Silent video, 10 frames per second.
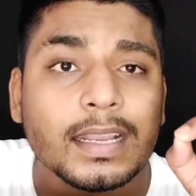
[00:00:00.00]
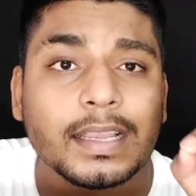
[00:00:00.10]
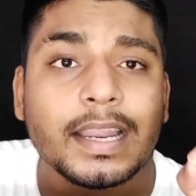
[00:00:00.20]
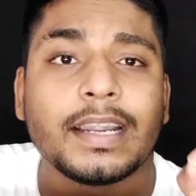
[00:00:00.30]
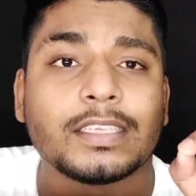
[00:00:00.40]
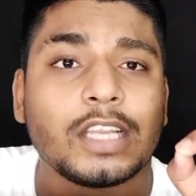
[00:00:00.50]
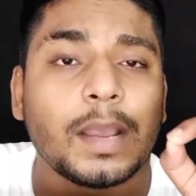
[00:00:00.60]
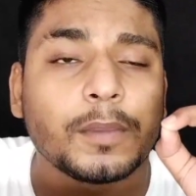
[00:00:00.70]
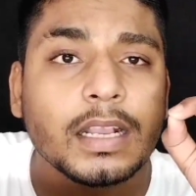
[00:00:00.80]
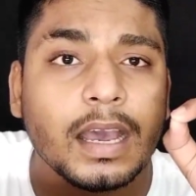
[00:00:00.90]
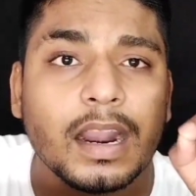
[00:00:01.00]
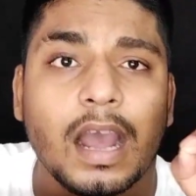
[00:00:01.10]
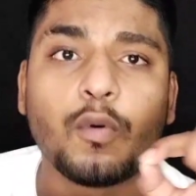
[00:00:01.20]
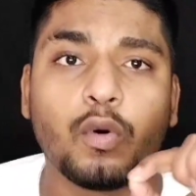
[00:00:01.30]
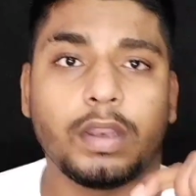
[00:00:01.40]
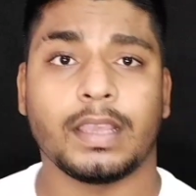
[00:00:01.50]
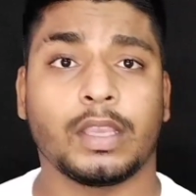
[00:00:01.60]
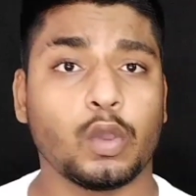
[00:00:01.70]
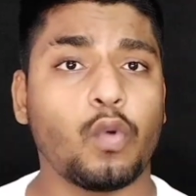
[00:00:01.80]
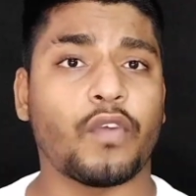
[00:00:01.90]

क्रेडिट हिस्ट्री आपकी खराब हो रही है क्यों